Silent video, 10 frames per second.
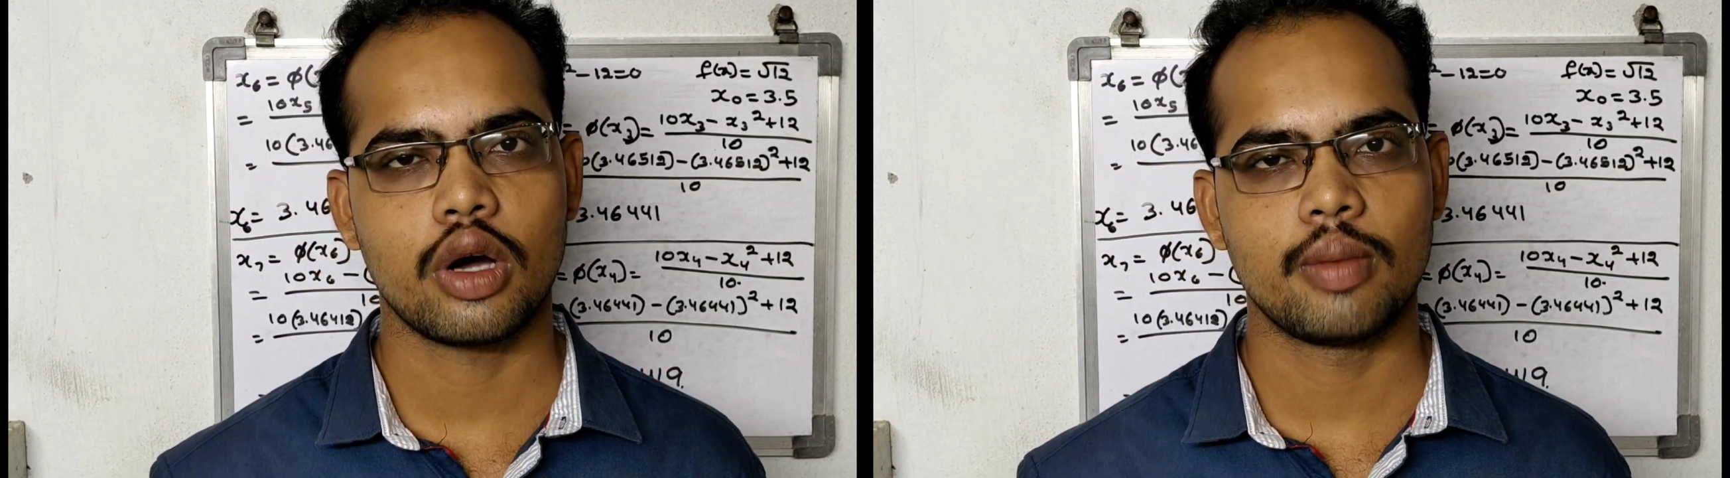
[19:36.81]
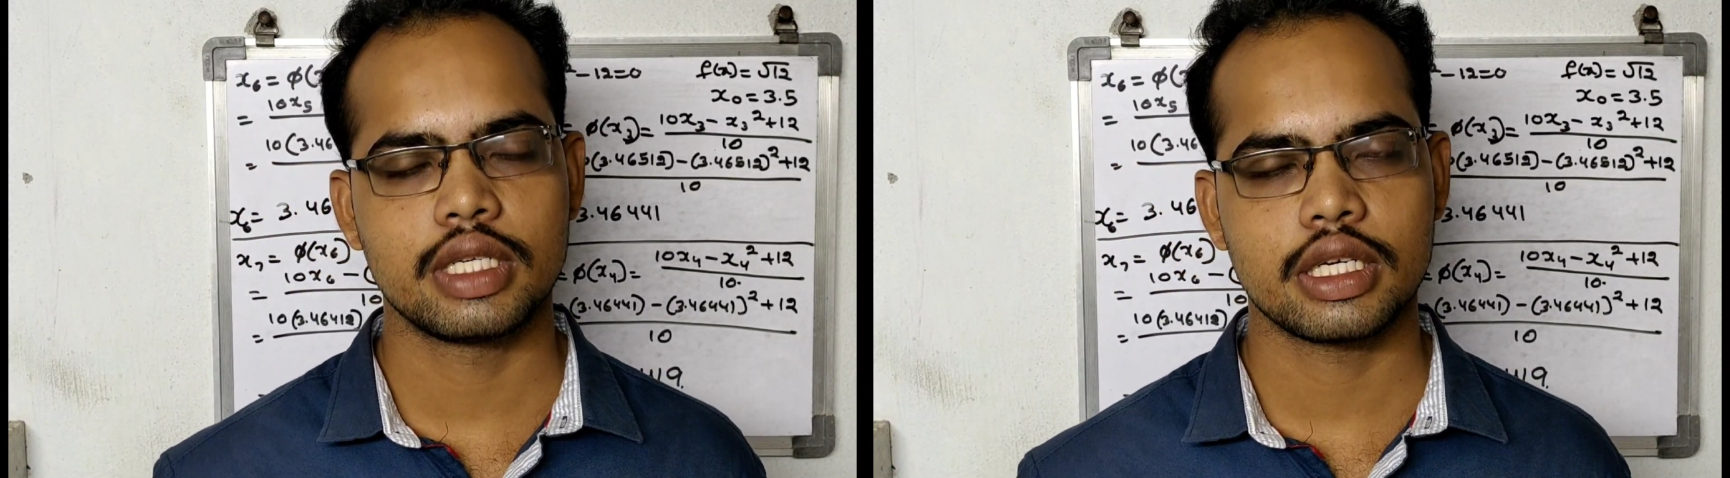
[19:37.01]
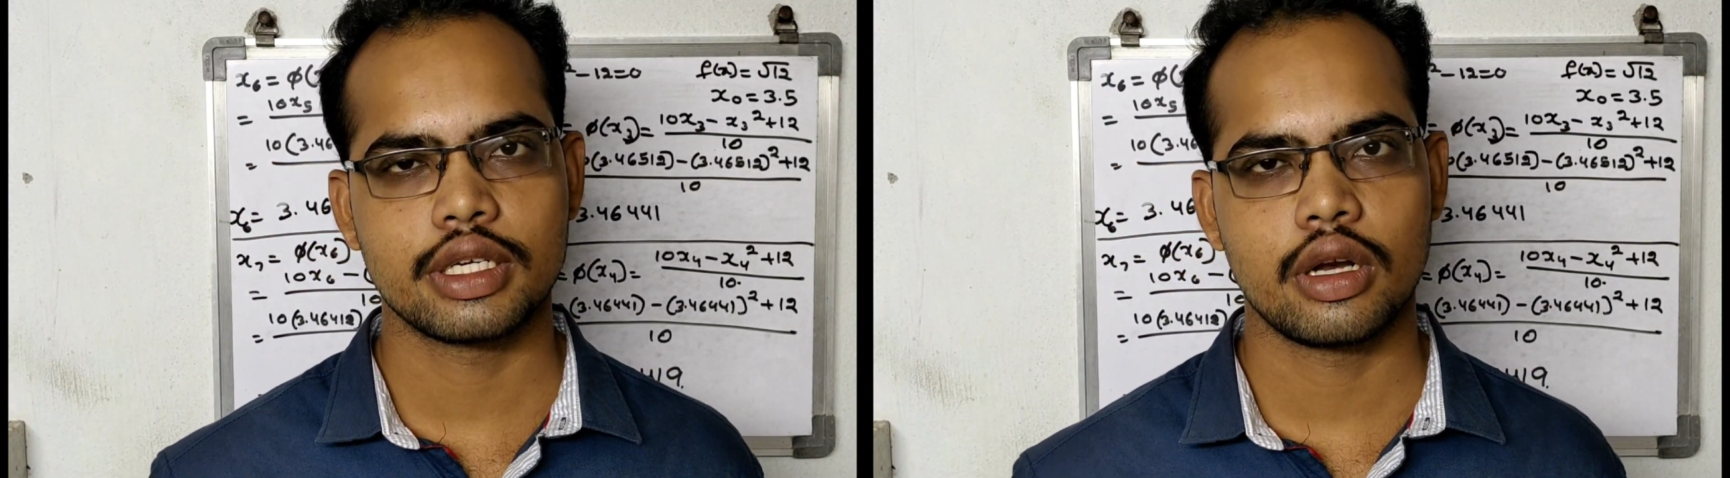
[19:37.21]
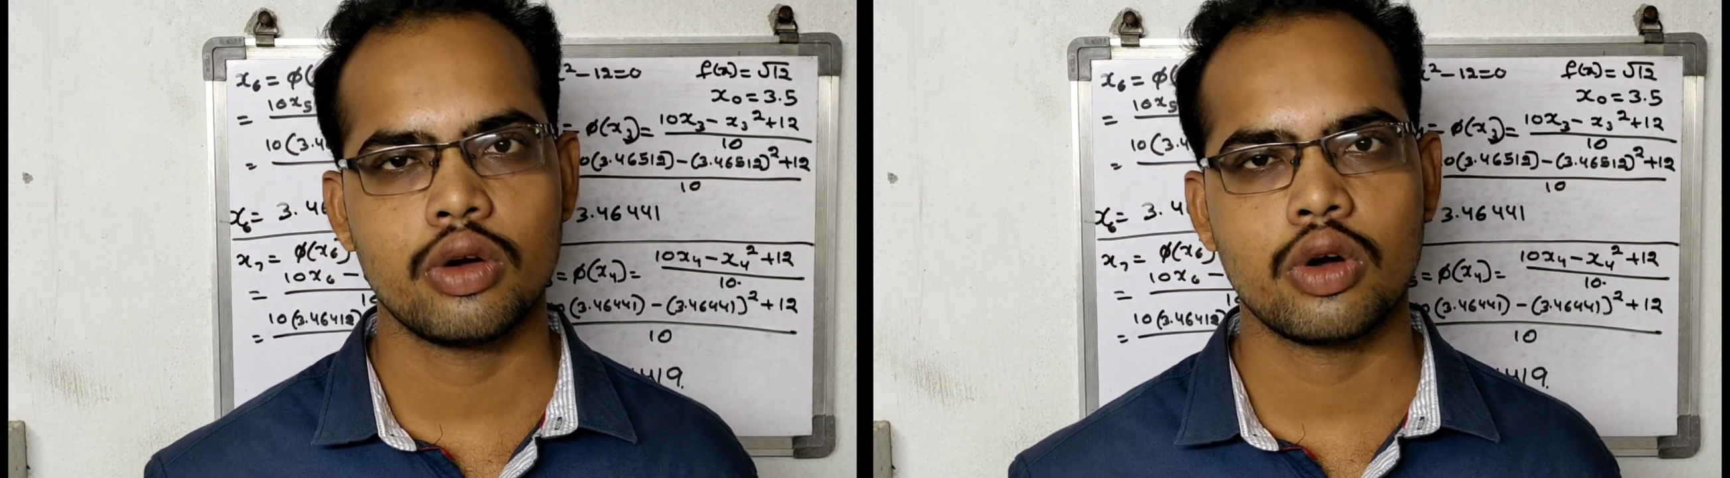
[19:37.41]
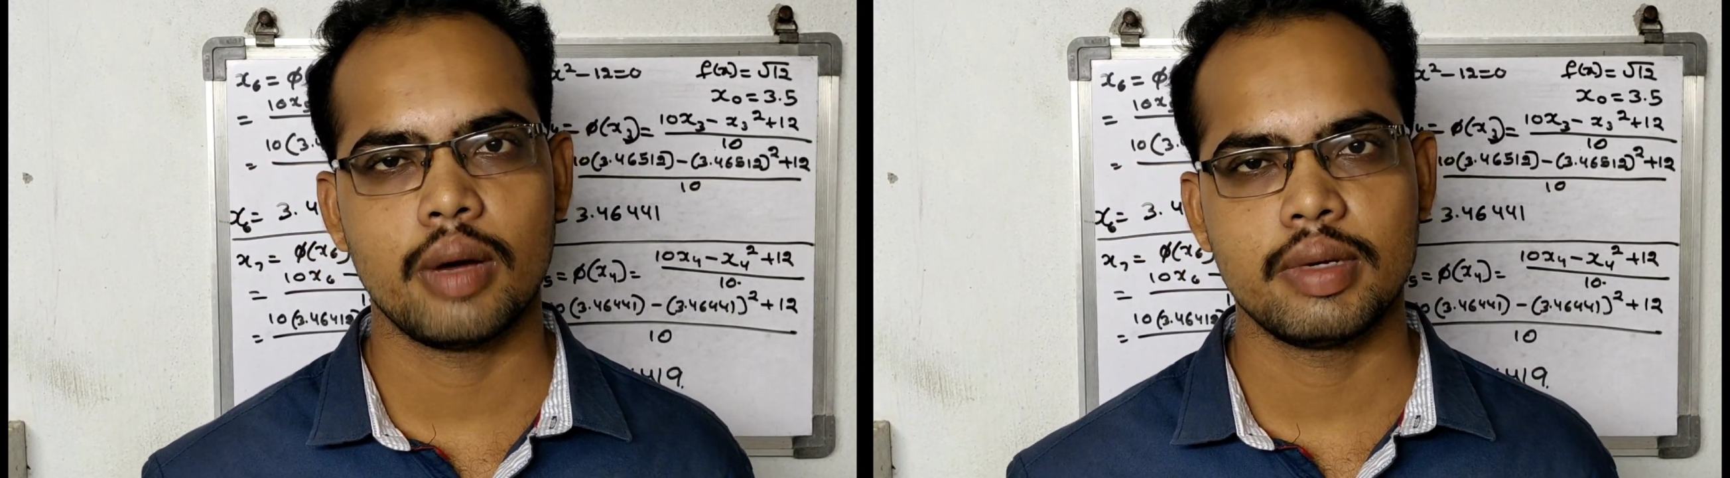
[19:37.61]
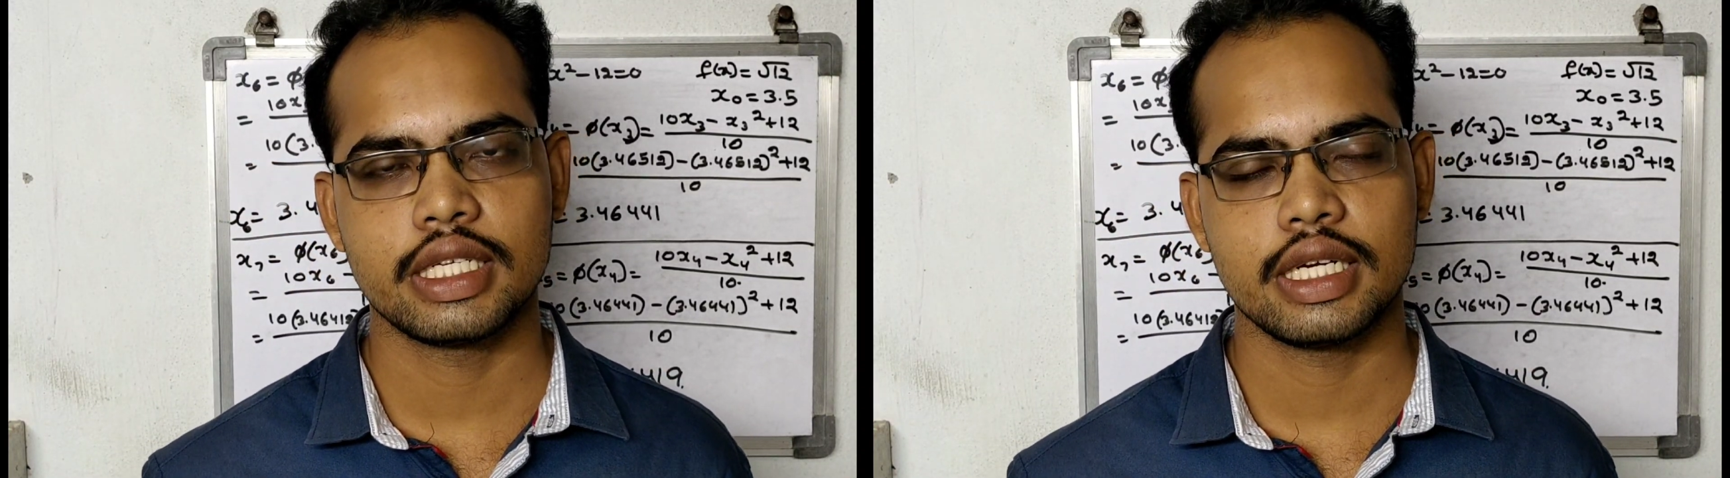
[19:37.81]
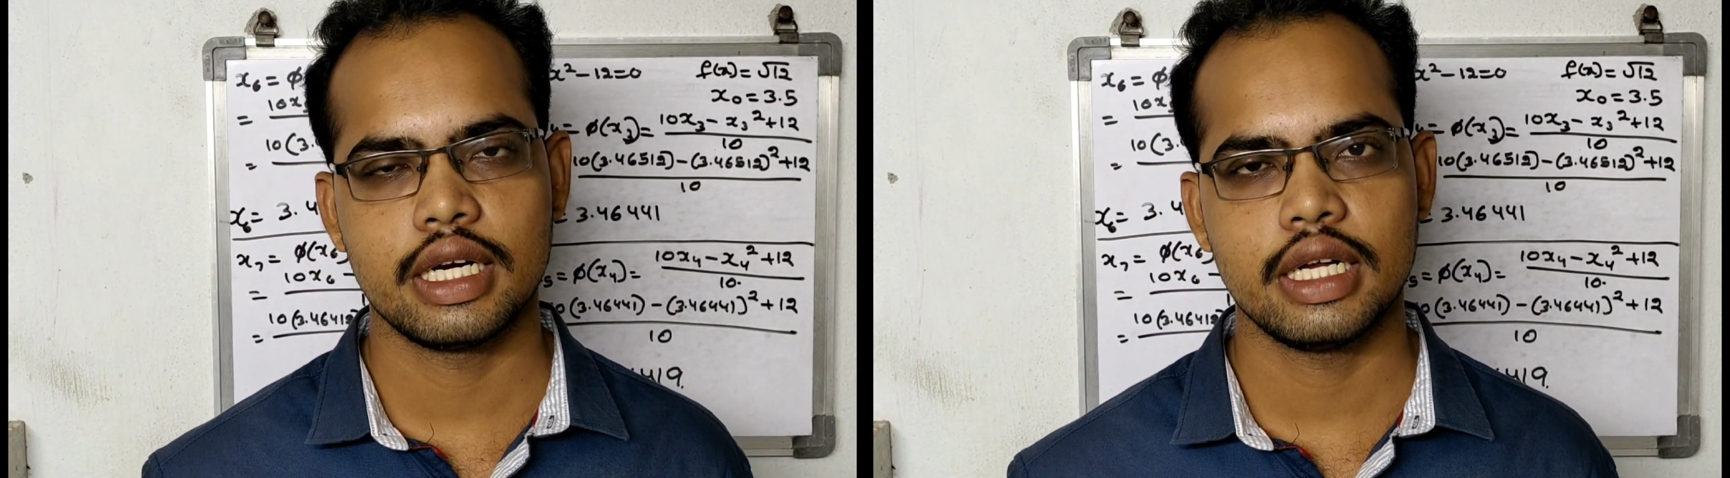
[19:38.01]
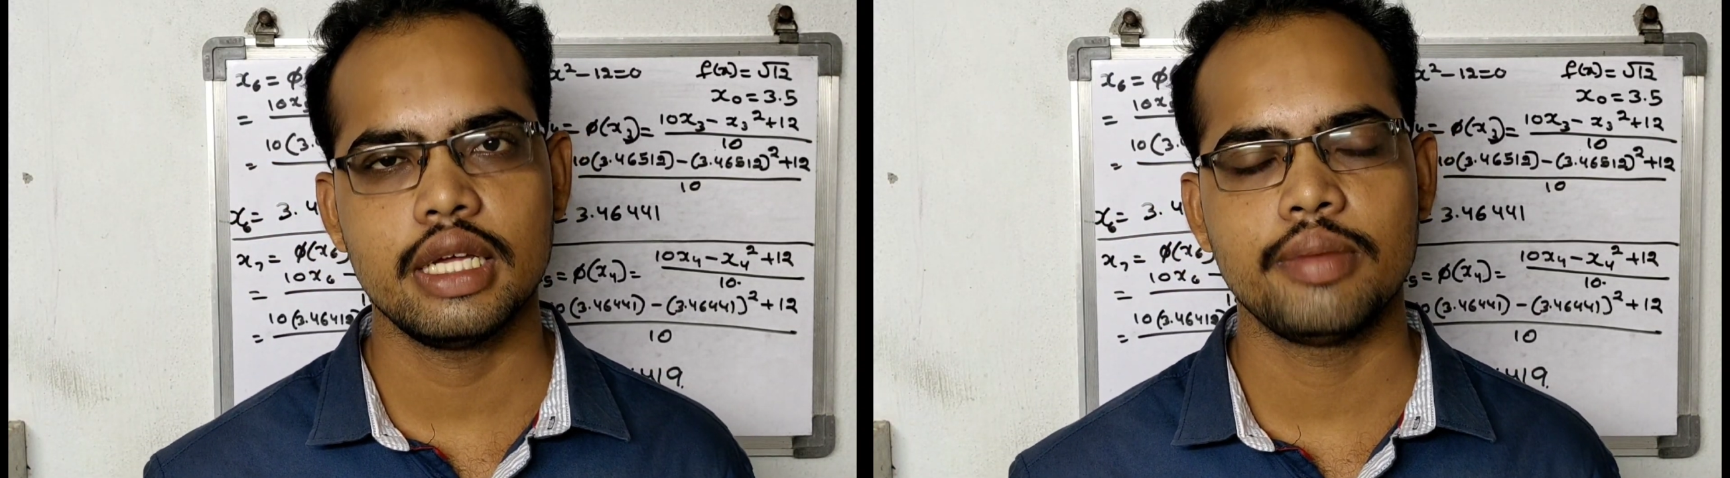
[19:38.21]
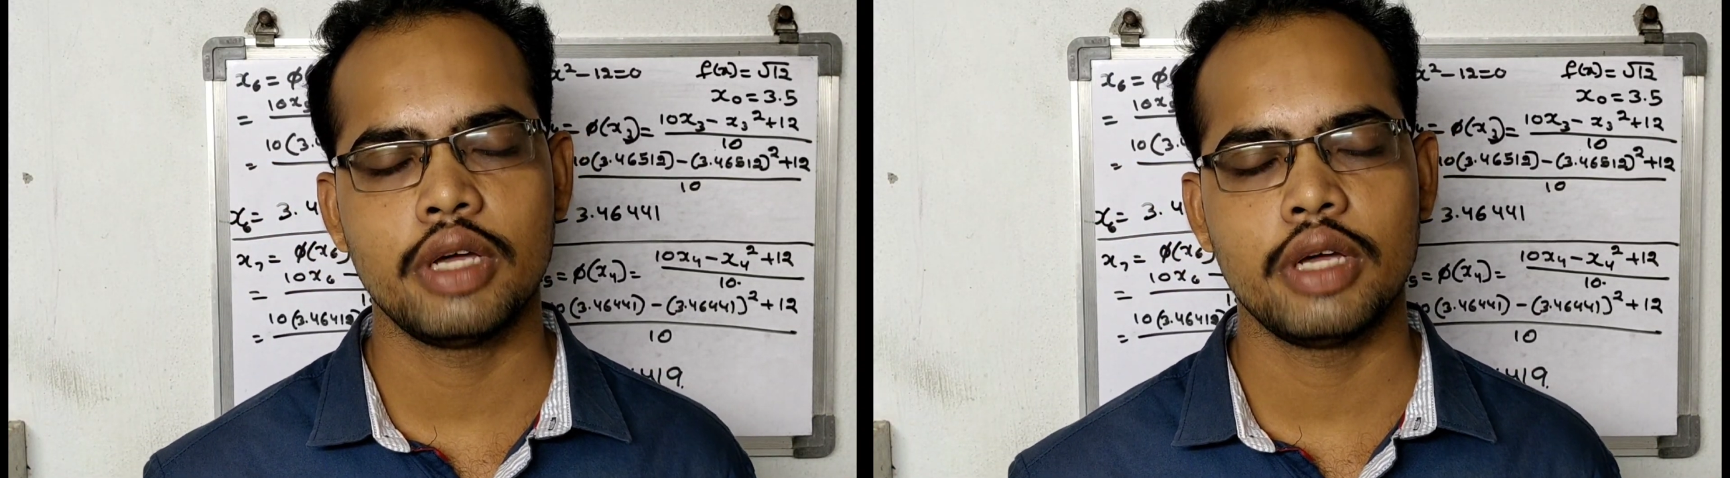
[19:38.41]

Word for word: కామెంట్ సెక్షన్లో కామెంట్ చేయండి